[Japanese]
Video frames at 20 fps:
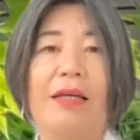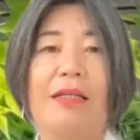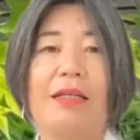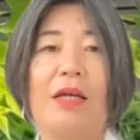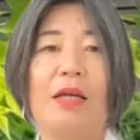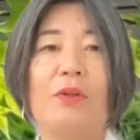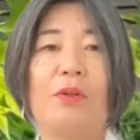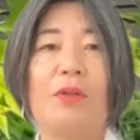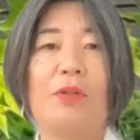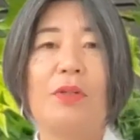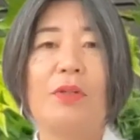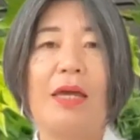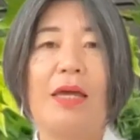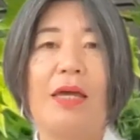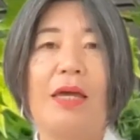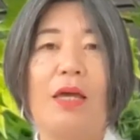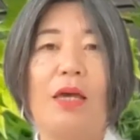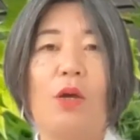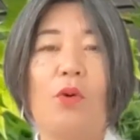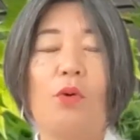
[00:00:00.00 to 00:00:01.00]
なので、
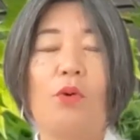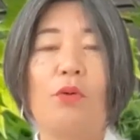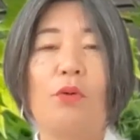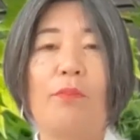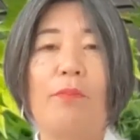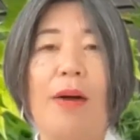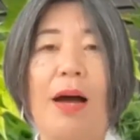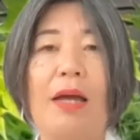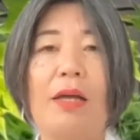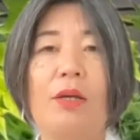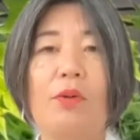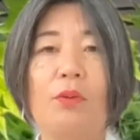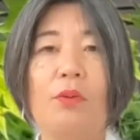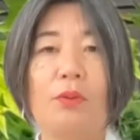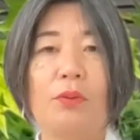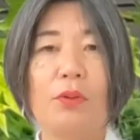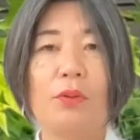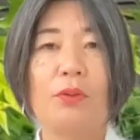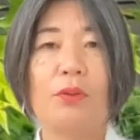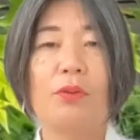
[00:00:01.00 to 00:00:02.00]
この倍
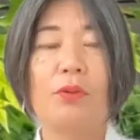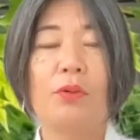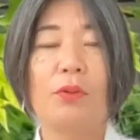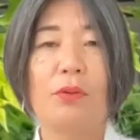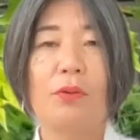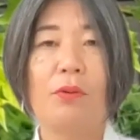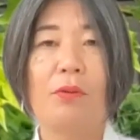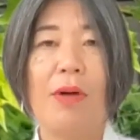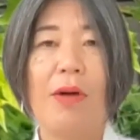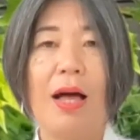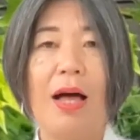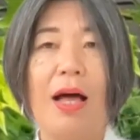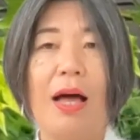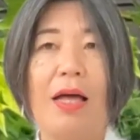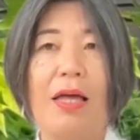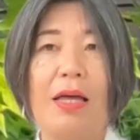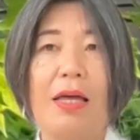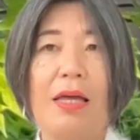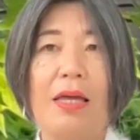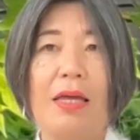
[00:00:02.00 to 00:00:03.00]
音という音
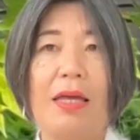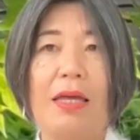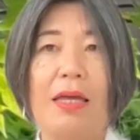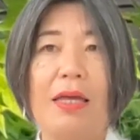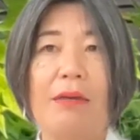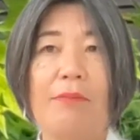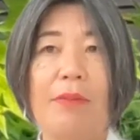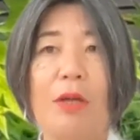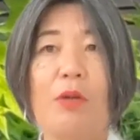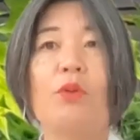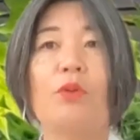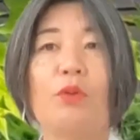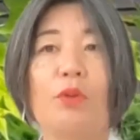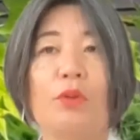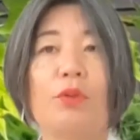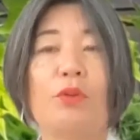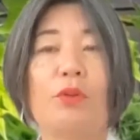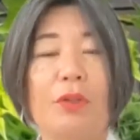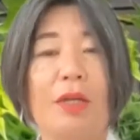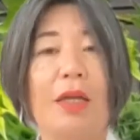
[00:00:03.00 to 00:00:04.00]
は、えー、倍音と
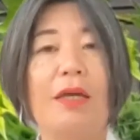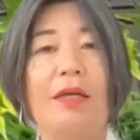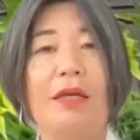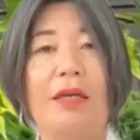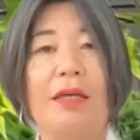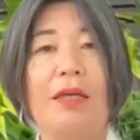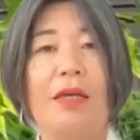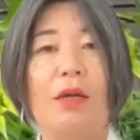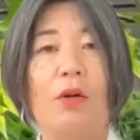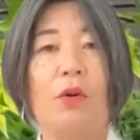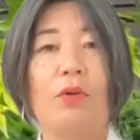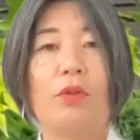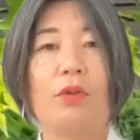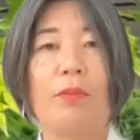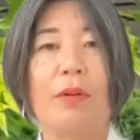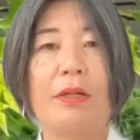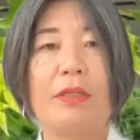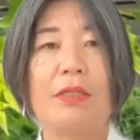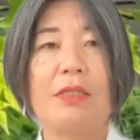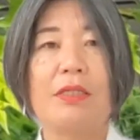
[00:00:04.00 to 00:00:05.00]
いうね、言
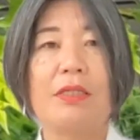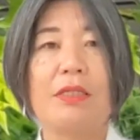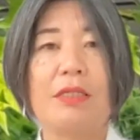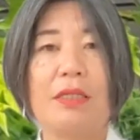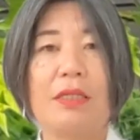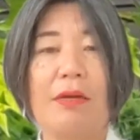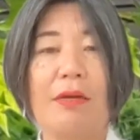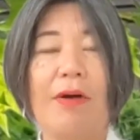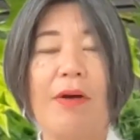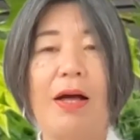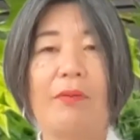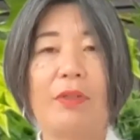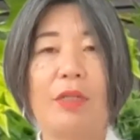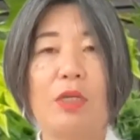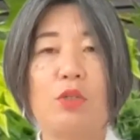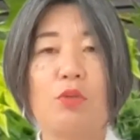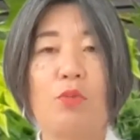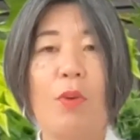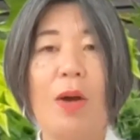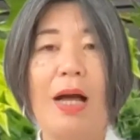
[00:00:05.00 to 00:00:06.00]
葉については
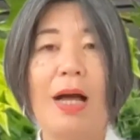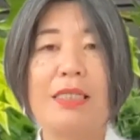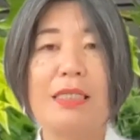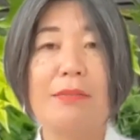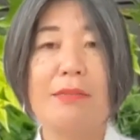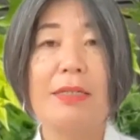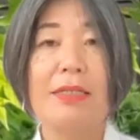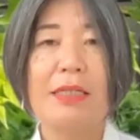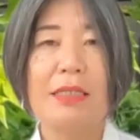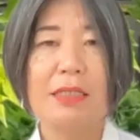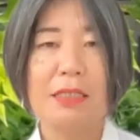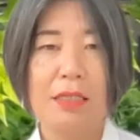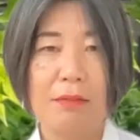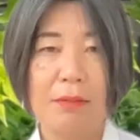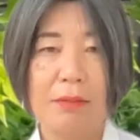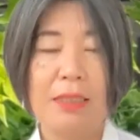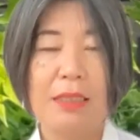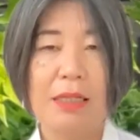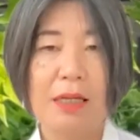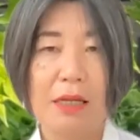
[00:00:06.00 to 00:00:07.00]
私も初めて知り
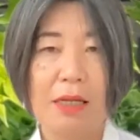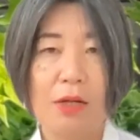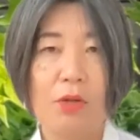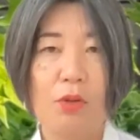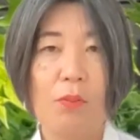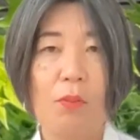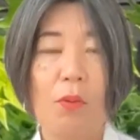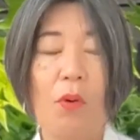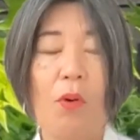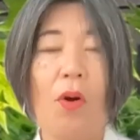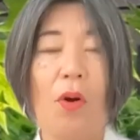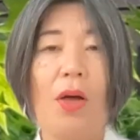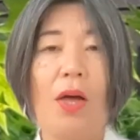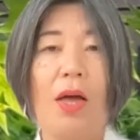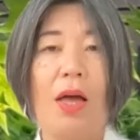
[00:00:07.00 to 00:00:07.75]
ましたけれども、